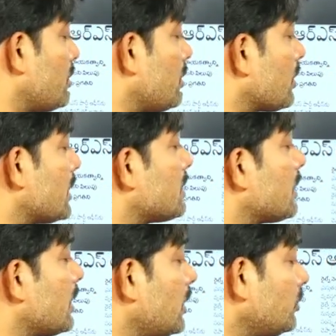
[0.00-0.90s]
విషయం
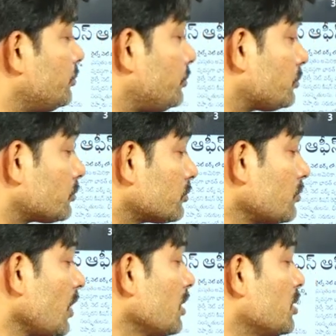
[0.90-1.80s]
ఖచ్చితంగా
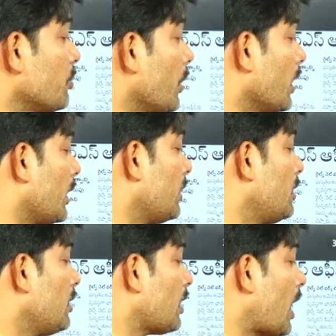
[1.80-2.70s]
చెప్పాలి
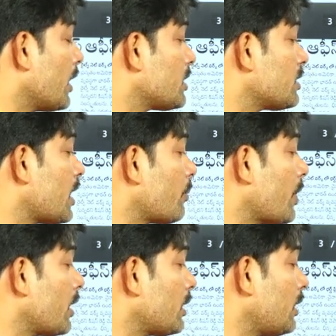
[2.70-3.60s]
కాంగ్రెస్
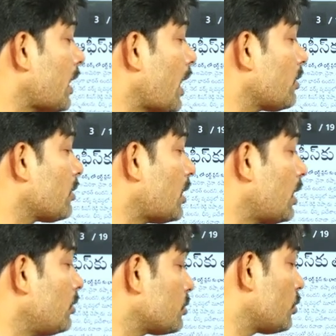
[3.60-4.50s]
పార్టీ
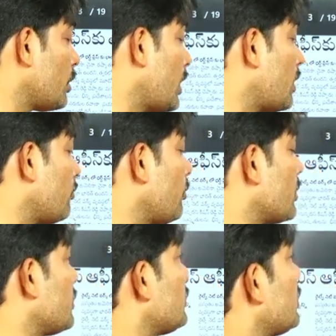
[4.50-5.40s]
నాయకురాలు సోనియాను
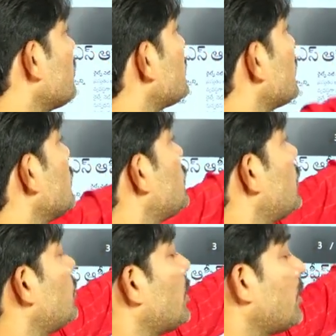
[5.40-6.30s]
విమర్శించడం
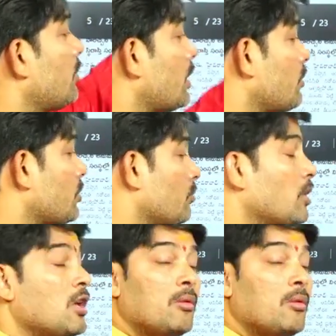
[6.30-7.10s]
చేయటం అనేటువంటి అంశం